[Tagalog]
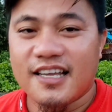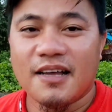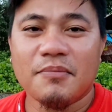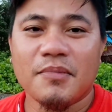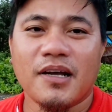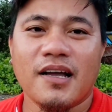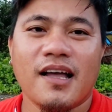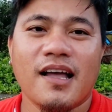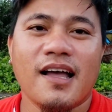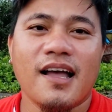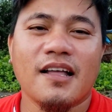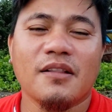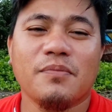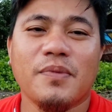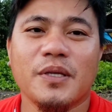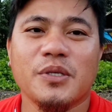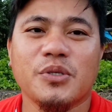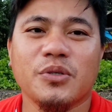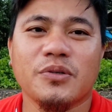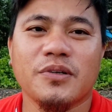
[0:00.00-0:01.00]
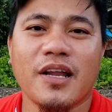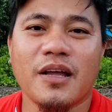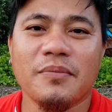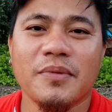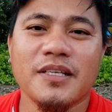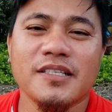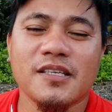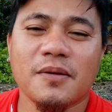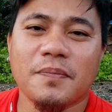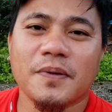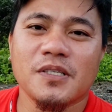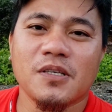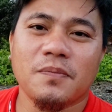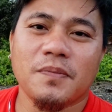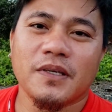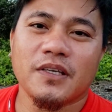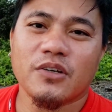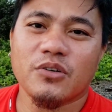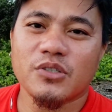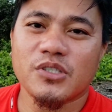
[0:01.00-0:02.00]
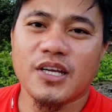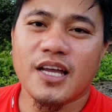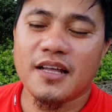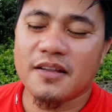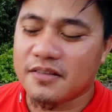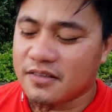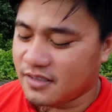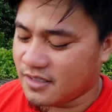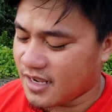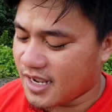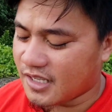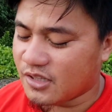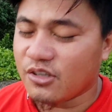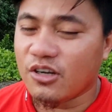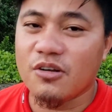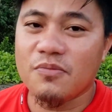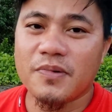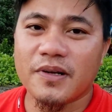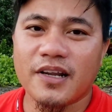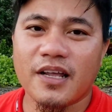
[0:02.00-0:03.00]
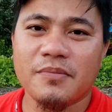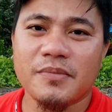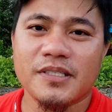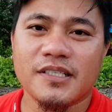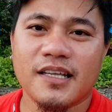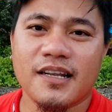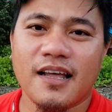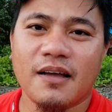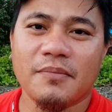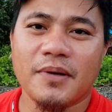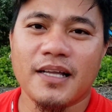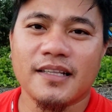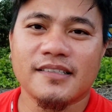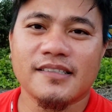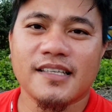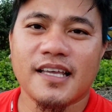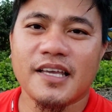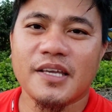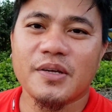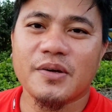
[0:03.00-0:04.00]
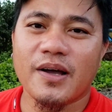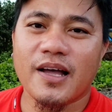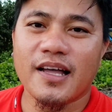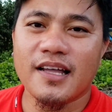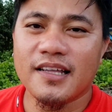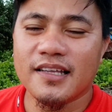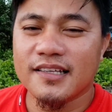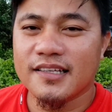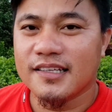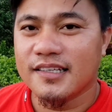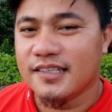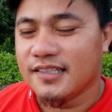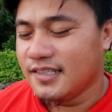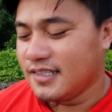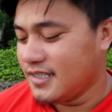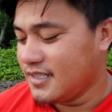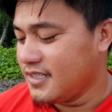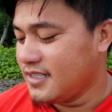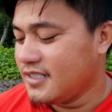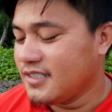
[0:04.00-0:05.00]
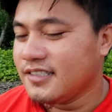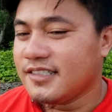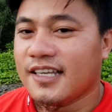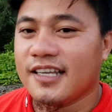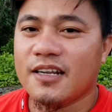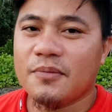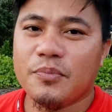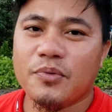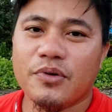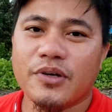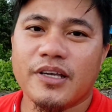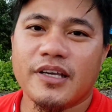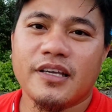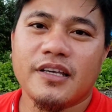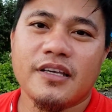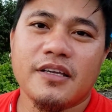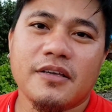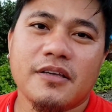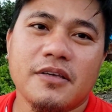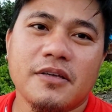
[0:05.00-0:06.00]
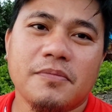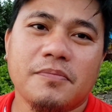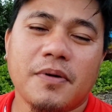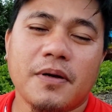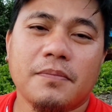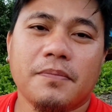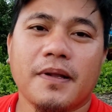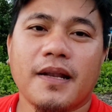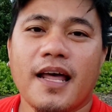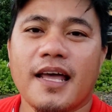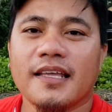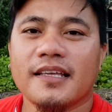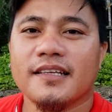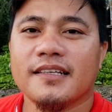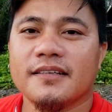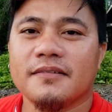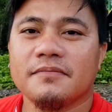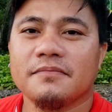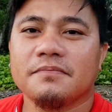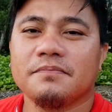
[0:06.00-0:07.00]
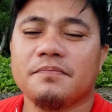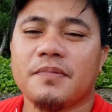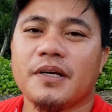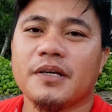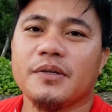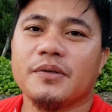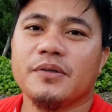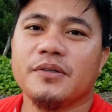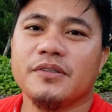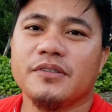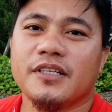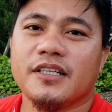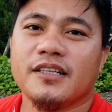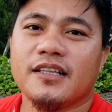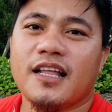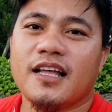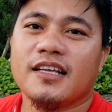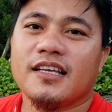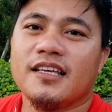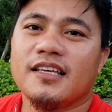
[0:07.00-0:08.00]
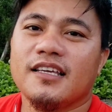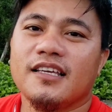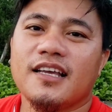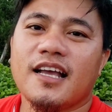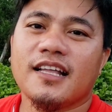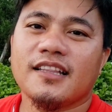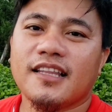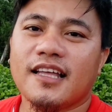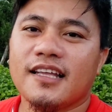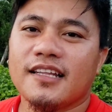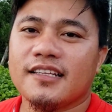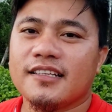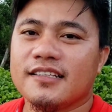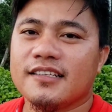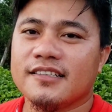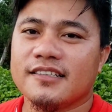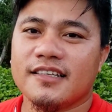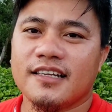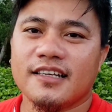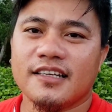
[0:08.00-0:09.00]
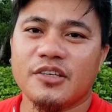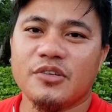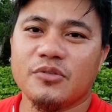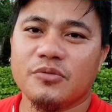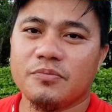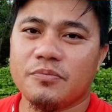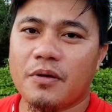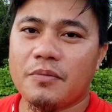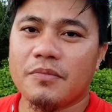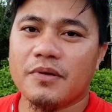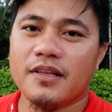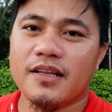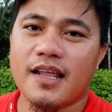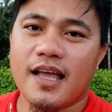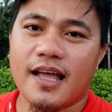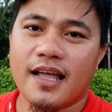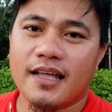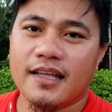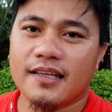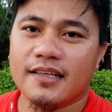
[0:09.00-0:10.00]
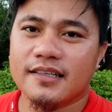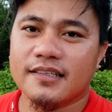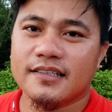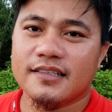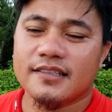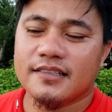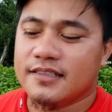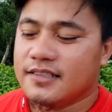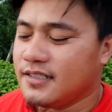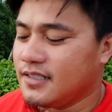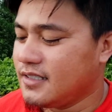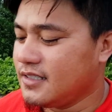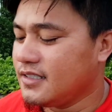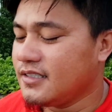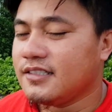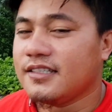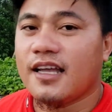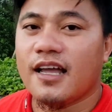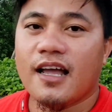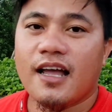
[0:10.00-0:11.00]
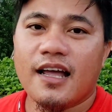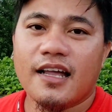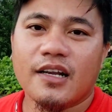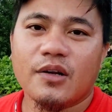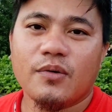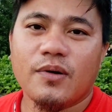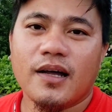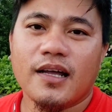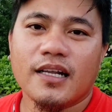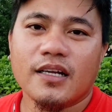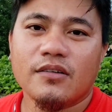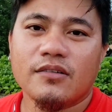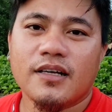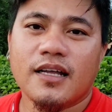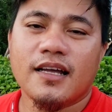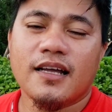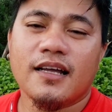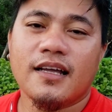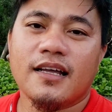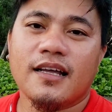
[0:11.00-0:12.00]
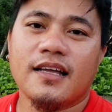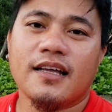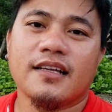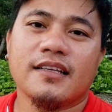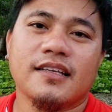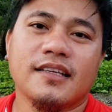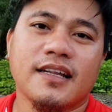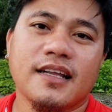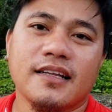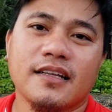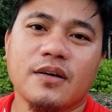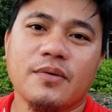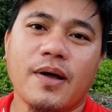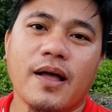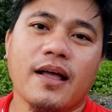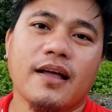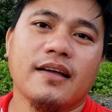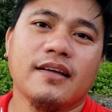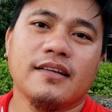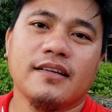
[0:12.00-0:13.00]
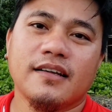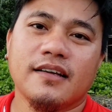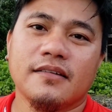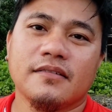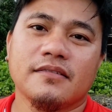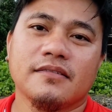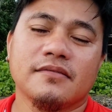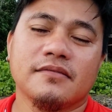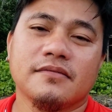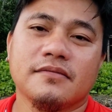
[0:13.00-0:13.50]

sa mga adventure namin sa Pacific Ocean. Idol, maraming salamat sa iyo ha. Sana po ay pagpalain ka ng Panginoon at laging ingatan ang iyong pamilya sa araw-araw na ginagawa ng